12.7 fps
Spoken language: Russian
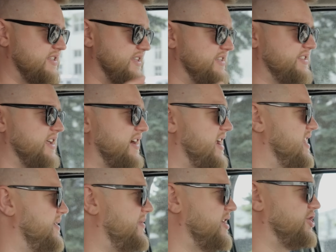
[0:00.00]
со
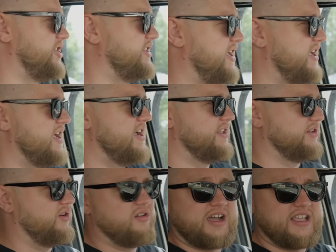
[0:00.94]
стиральной машиной.
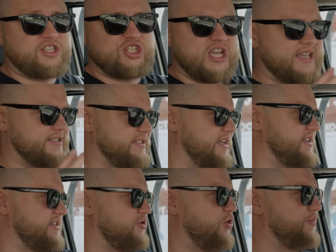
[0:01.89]
Но от части
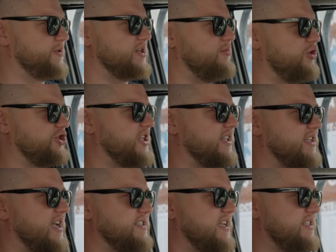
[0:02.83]
этих опций можно
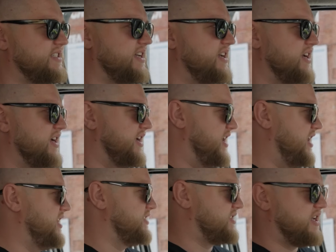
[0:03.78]
отказаться
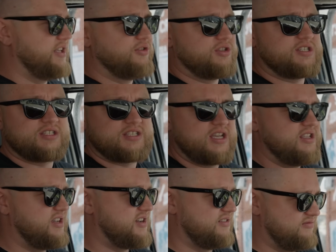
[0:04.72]
и скинуть с
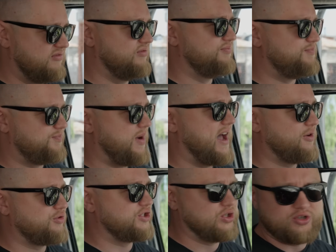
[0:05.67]
ценника, ну,
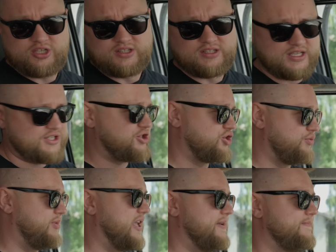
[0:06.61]
пару сотен тысяч
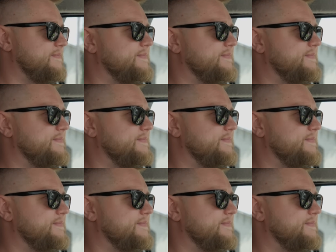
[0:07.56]
рублей.